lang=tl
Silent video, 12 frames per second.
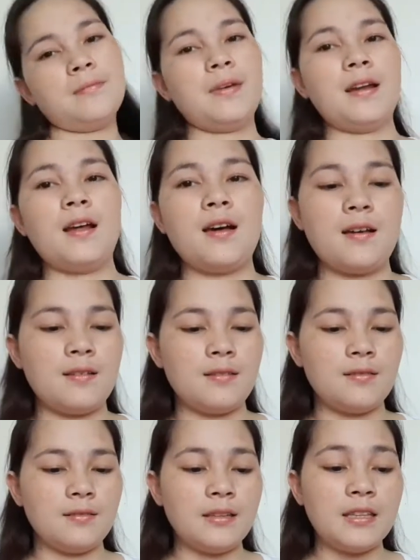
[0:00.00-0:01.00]
para
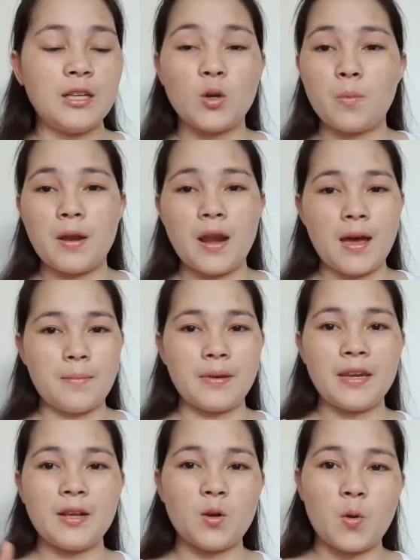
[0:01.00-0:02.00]
hindi ko mala,
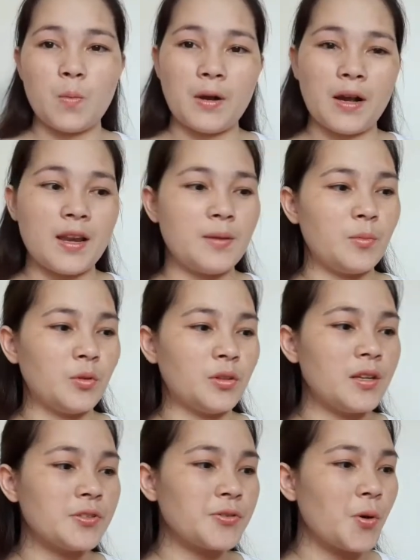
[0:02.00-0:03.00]
hindi ko
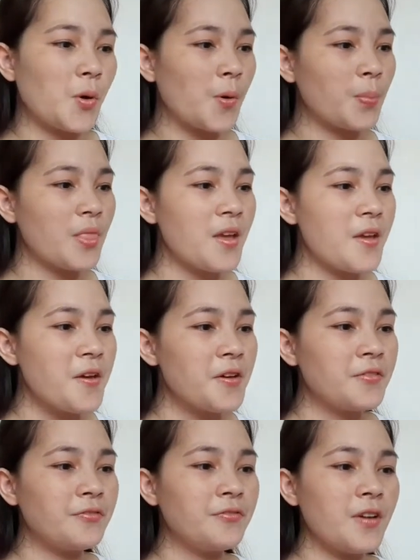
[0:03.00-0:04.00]
makalimutan. So,
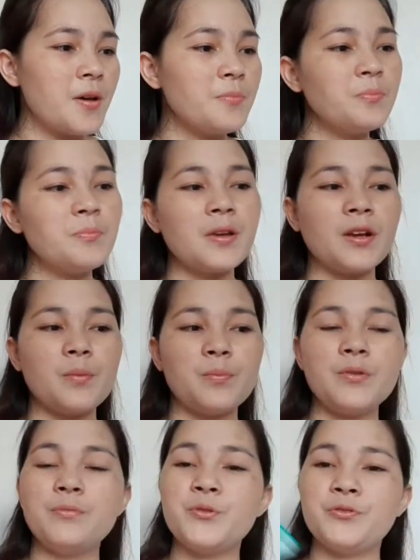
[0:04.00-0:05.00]
from
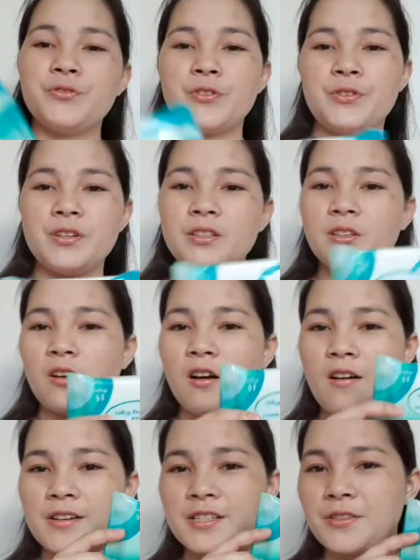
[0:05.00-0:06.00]
makeup remover, it
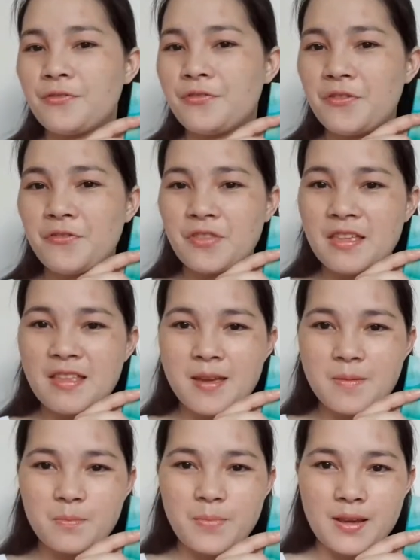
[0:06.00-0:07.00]
cost
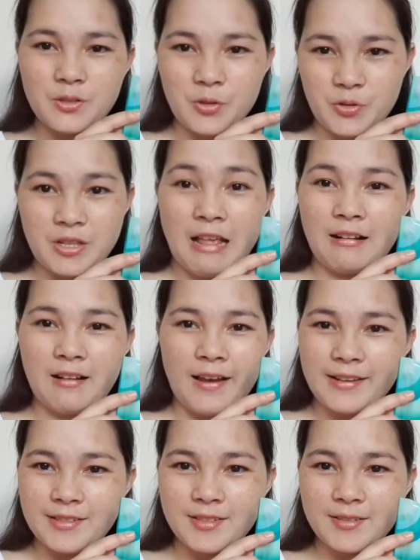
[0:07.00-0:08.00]
59 pesos lang
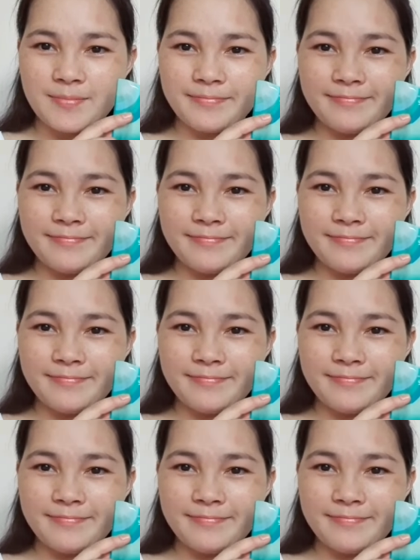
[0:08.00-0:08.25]
guys.